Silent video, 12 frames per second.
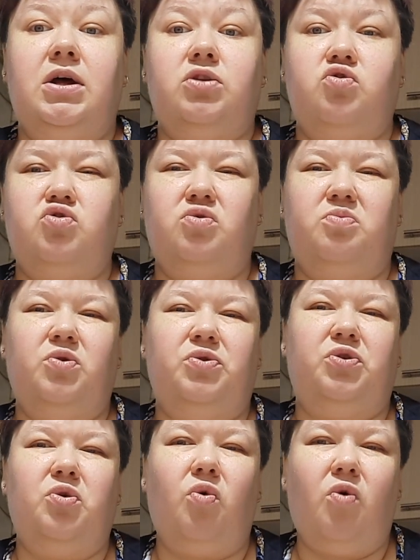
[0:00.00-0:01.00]
тоже думаю,
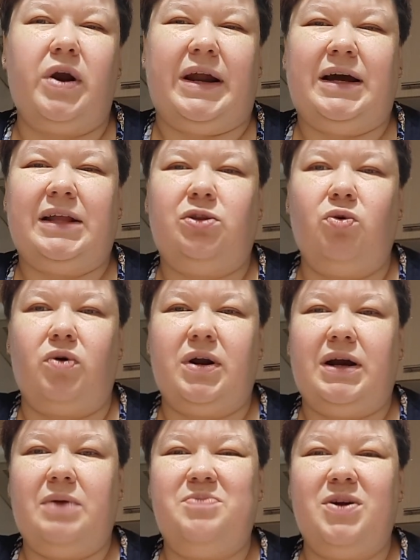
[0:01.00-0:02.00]
дорого,
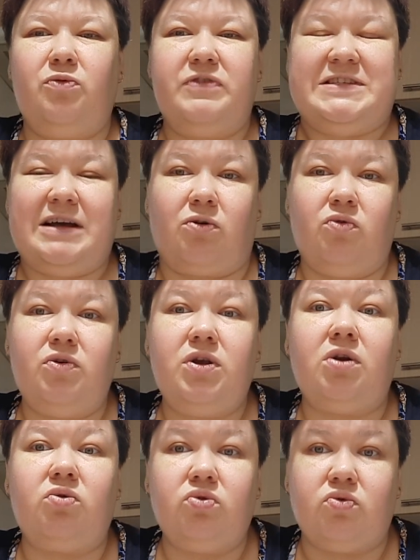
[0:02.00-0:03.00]
дорого, беру всякую
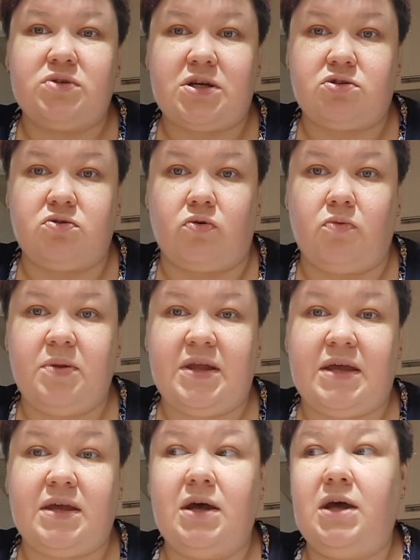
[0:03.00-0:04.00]
ерунду за 100
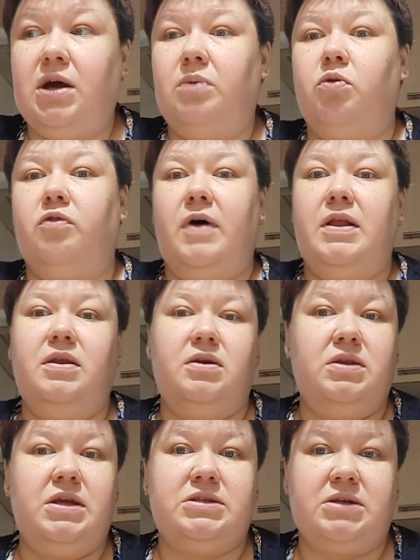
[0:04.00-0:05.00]
рублей. Буквально
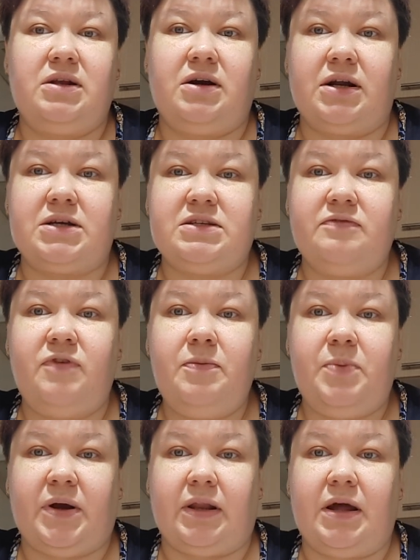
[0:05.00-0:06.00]
несколько раз
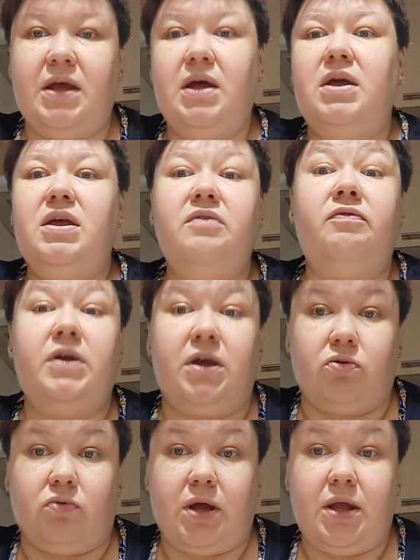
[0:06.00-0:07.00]
выпекла и
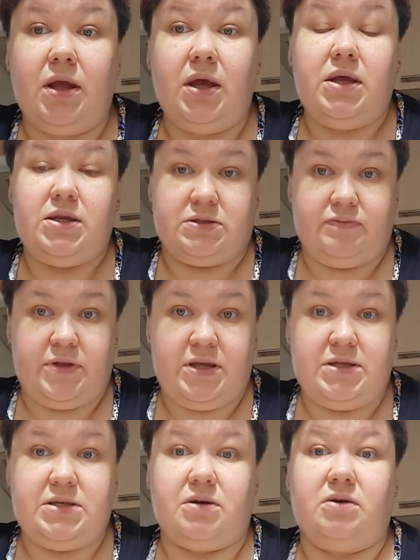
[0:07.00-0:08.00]
выкинула.
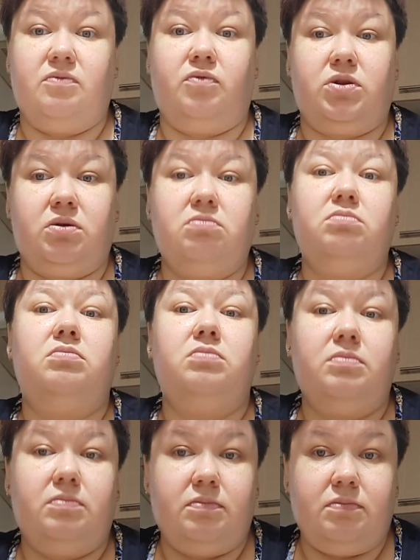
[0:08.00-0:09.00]
Извините, вот
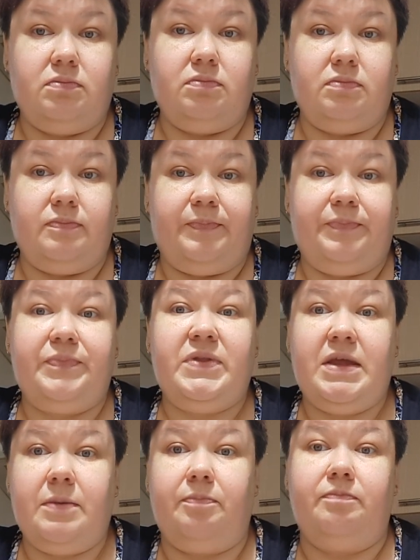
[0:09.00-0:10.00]

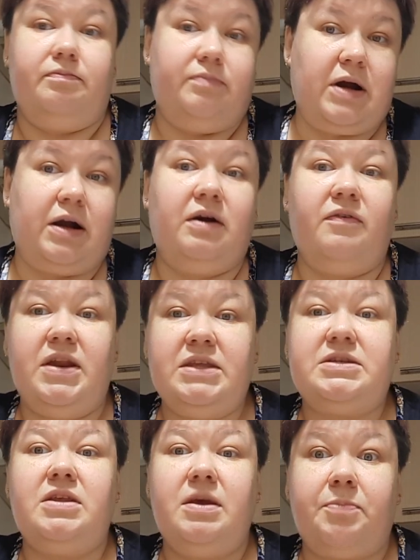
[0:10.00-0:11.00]
не как
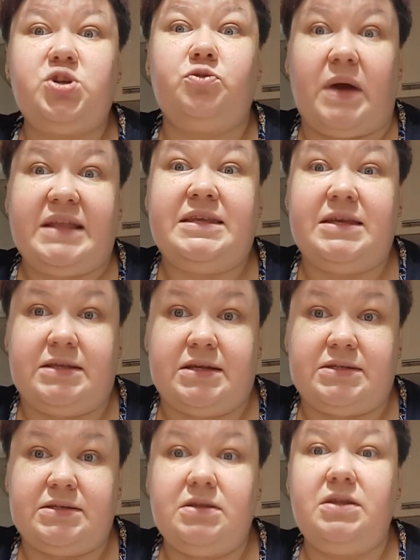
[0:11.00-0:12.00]
говорится, не
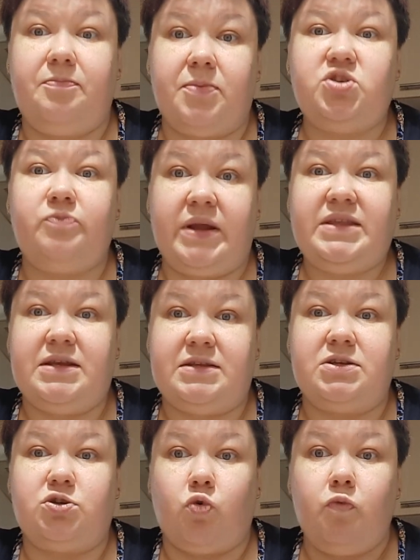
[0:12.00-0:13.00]
пожмотитесь, не
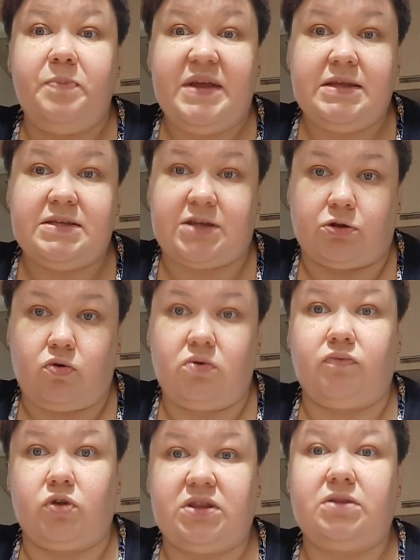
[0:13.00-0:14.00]
пожмотитесь, Купите,
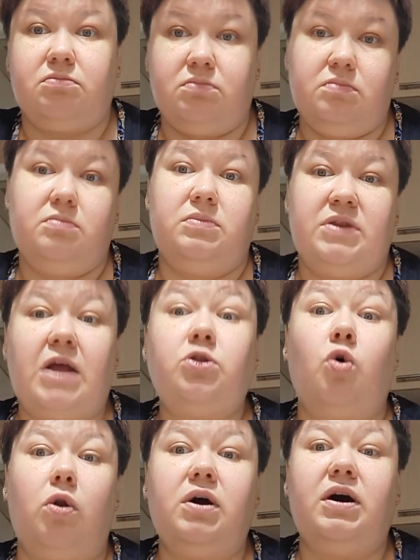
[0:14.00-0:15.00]
зато вот
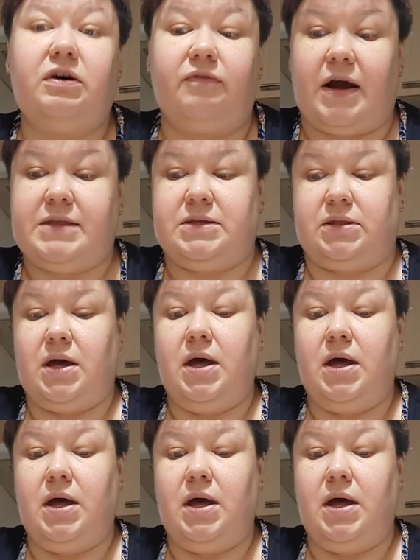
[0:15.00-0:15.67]
надолго хватит.